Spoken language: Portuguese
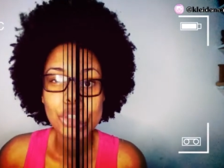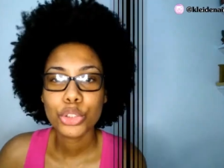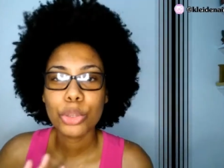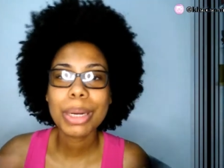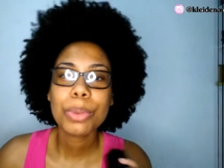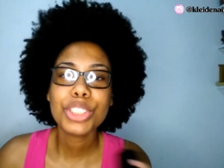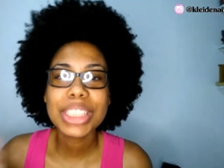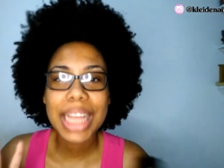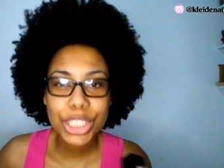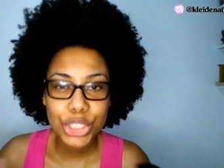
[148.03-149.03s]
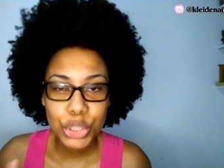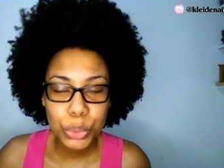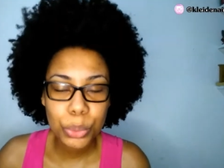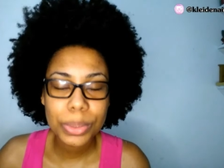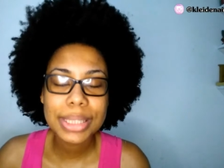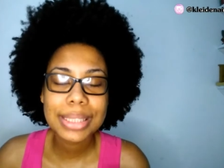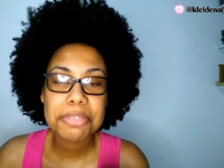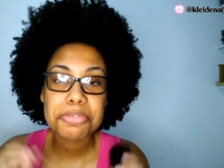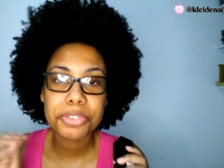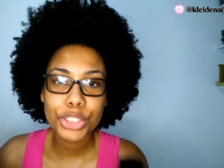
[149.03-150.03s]
Sobre a quantidade de tons,
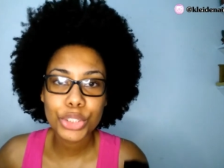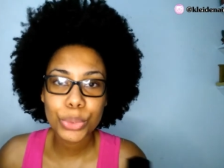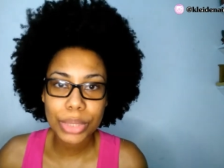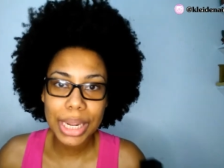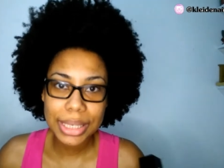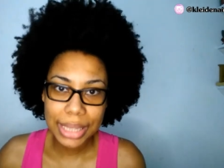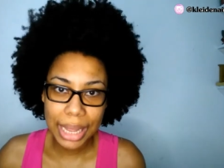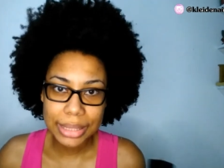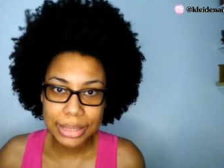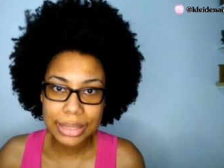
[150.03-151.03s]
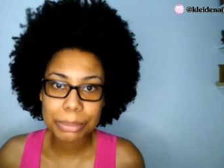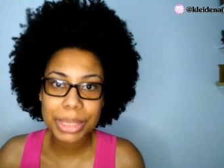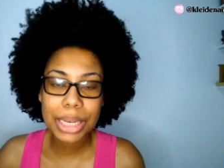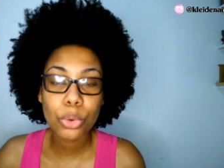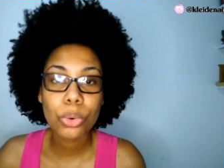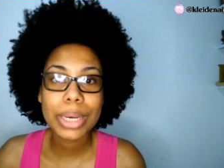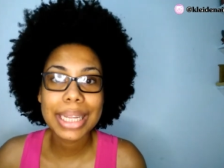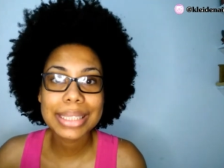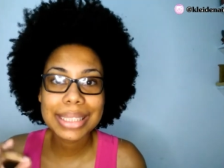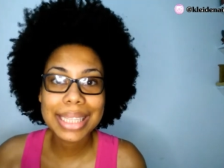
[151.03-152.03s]
tem 20 tonalidades. A minha cor é
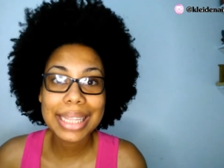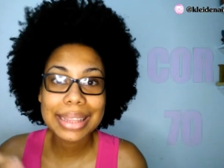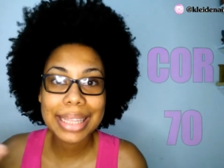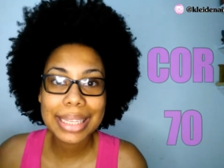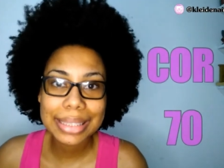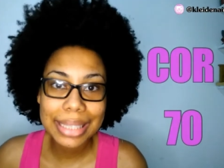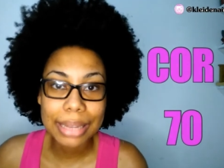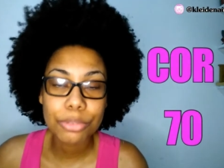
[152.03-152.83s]
a 70.